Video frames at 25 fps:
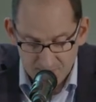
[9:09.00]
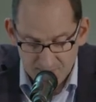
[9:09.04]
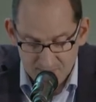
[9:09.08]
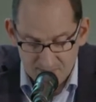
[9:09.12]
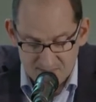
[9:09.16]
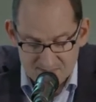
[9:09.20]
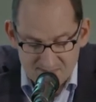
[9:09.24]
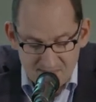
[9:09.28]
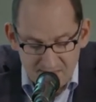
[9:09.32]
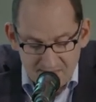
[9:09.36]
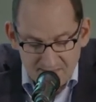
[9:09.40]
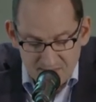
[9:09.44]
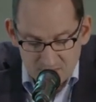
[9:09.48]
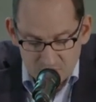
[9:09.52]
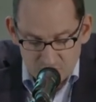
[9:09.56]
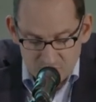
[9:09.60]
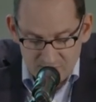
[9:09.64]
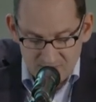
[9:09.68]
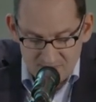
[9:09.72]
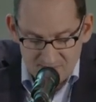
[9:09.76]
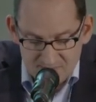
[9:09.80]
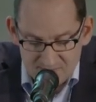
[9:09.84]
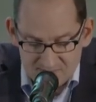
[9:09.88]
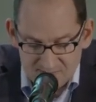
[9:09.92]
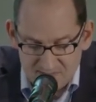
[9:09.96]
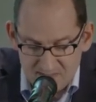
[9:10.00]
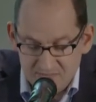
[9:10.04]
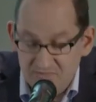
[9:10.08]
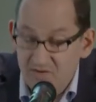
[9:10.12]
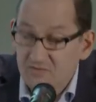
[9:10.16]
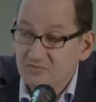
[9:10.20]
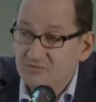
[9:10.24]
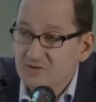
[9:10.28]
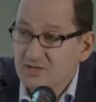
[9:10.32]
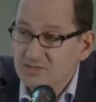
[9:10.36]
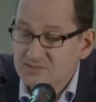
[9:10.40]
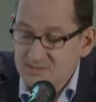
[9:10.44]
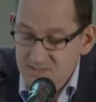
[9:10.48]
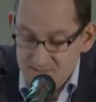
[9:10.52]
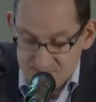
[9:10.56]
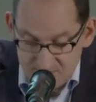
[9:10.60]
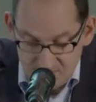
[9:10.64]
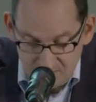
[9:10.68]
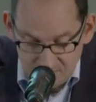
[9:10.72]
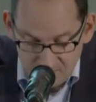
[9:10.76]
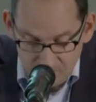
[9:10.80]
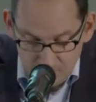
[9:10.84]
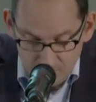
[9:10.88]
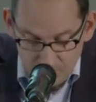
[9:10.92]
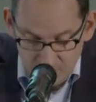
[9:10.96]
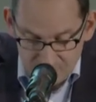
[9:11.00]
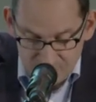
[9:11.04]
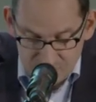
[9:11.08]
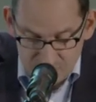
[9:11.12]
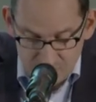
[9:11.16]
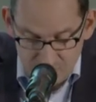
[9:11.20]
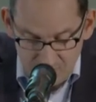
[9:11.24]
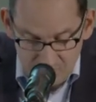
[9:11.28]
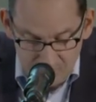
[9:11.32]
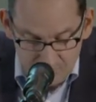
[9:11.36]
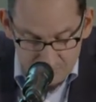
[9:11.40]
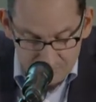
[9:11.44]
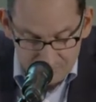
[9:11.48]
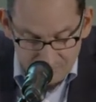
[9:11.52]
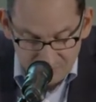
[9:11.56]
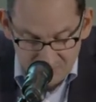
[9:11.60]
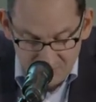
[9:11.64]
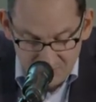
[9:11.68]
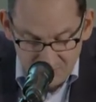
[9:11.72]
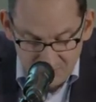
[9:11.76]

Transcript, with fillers: Das Eingeständnis der Waffen-SS angehört zu haben,